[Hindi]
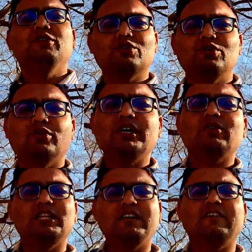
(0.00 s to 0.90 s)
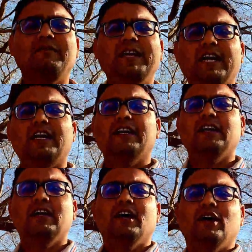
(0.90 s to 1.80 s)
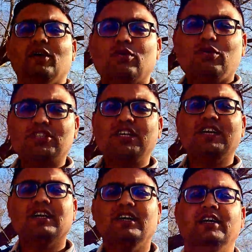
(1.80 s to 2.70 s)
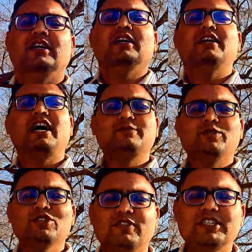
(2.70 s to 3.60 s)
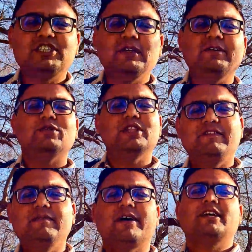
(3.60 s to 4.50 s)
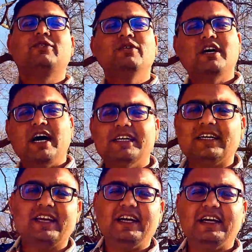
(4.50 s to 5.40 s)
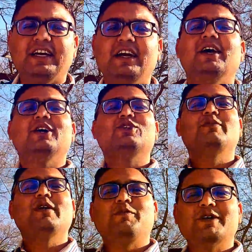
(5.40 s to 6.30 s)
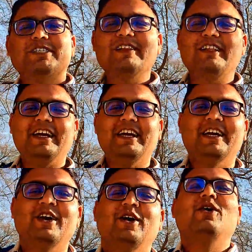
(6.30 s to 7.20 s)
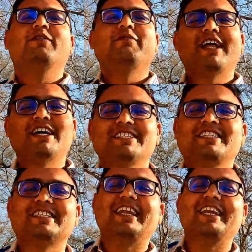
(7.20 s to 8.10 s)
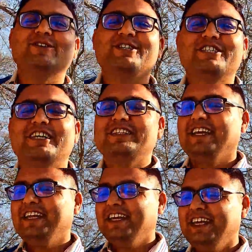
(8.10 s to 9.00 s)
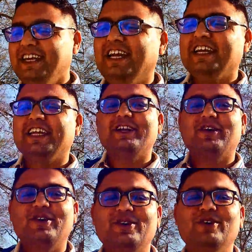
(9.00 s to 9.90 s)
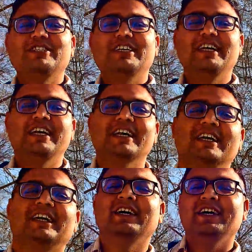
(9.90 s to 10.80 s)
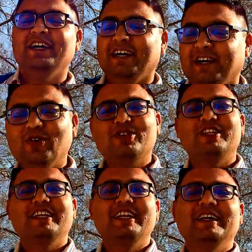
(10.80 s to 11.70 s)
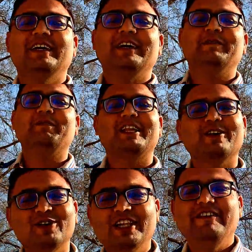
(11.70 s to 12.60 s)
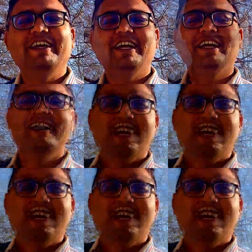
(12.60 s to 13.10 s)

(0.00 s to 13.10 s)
गोत्रों की कुलदेवी भी है कुछ राजपूत वंश की भी कुलदेवी माता को कहा जाता है तो अभी हम ऊपर चलते हैं और महाराज जी से जानने की कोशिश करते हैं कि कौन कौन से गोत्र की माता कुलदेवी है